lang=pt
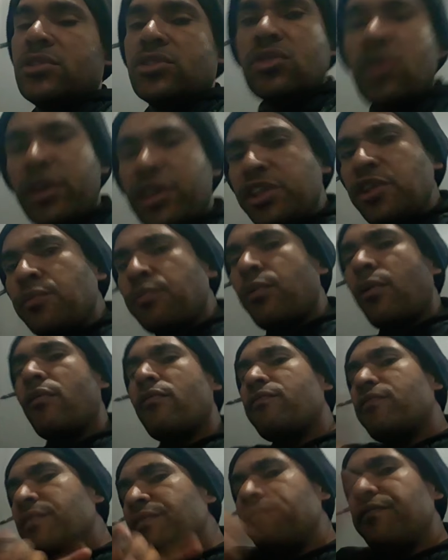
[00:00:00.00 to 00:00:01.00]
só que o
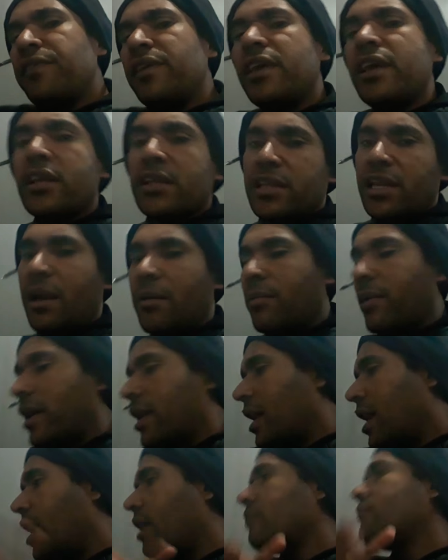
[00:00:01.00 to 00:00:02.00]
povo vivia,
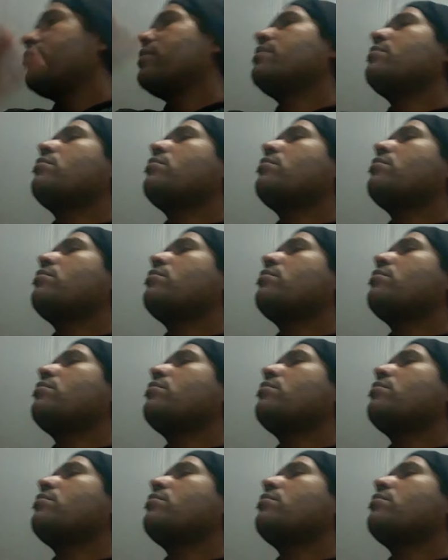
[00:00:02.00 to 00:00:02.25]
trabalhava